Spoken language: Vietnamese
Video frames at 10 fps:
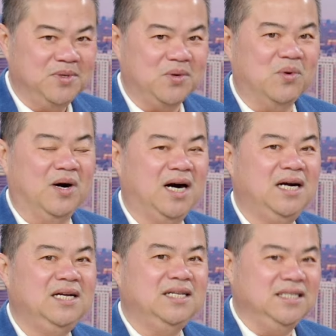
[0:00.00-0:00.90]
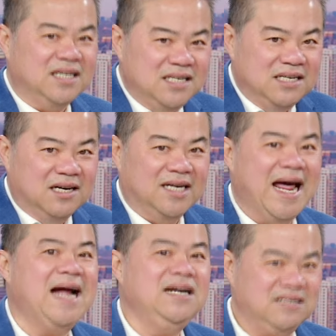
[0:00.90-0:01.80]
của những người
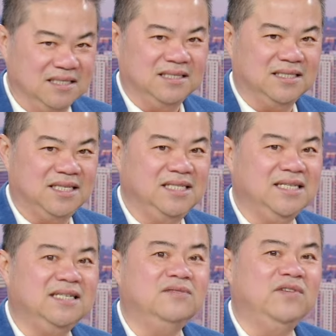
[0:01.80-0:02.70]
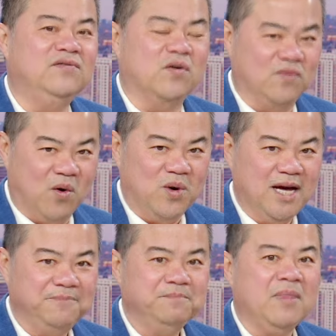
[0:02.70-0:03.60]
đáng được, tức là những nhân viên phục vụ đó.